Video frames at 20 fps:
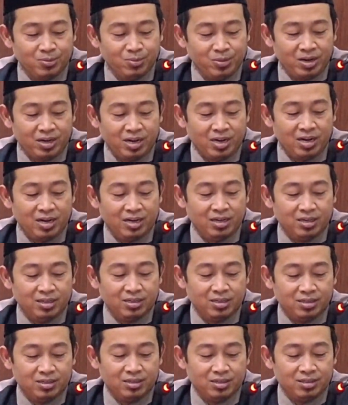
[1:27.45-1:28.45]
maka
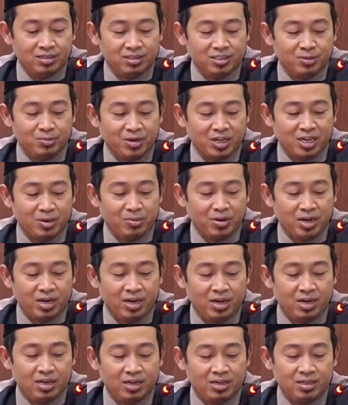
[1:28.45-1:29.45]
sebagaimana
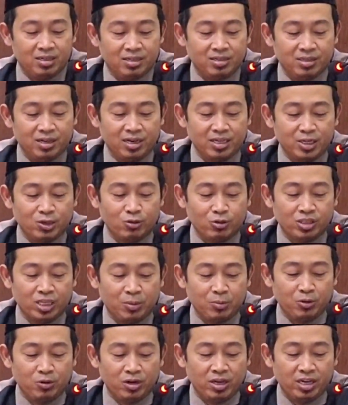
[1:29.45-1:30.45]
yang
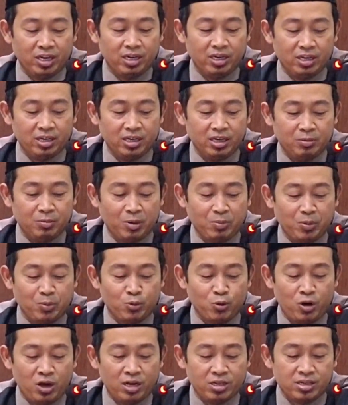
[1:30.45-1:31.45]
dikutip oleh Imam
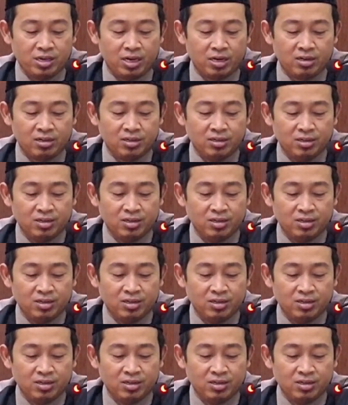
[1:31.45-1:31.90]
Ibnu Hajar